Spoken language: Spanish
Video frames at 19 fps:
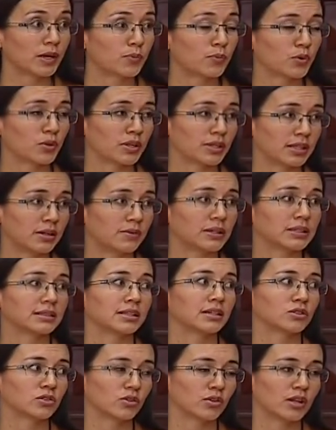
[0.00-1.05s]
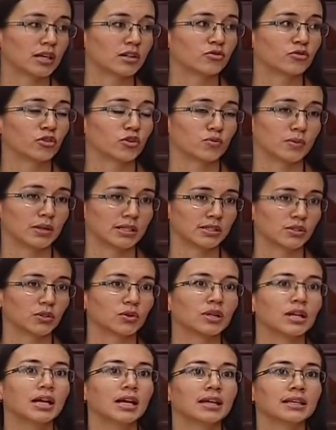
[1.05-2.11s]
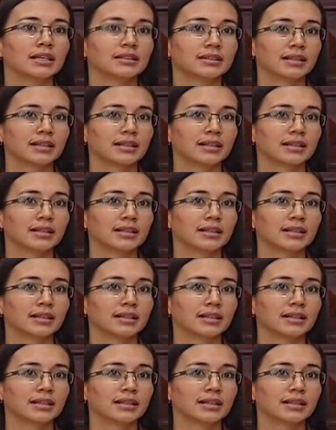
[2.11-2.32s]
para poder levantar toda la información. Y